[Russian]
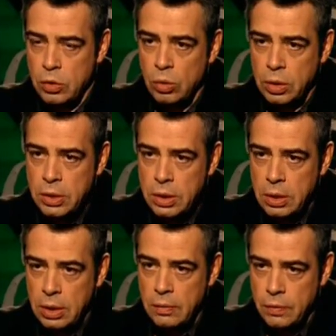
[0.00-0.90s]
столько
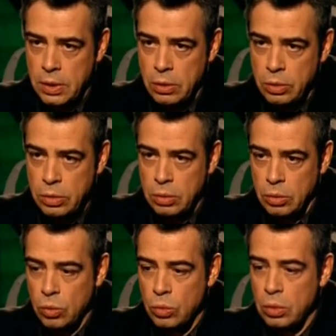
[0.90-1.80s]
денег взялось
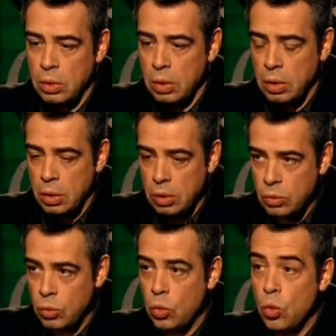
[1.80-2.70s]
у, э,
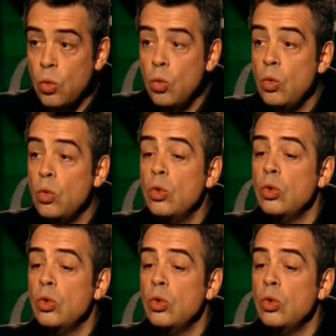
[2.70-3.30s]
у, у